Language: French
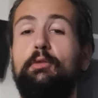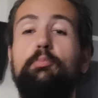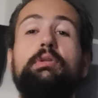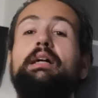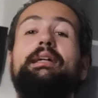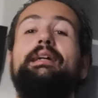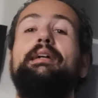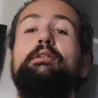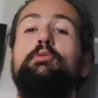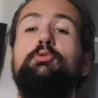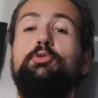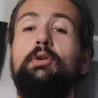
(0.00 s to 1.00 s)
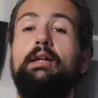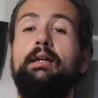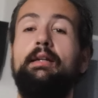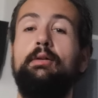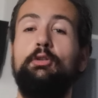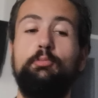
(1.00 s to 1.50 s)
depuis la création du
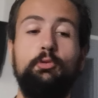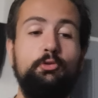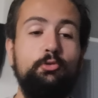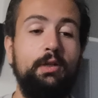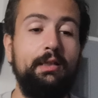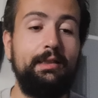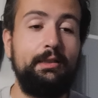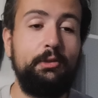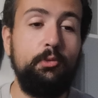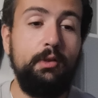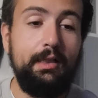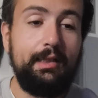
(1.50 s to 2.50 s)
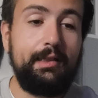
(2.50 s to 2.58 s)
Real, hein, on se pose toujours la question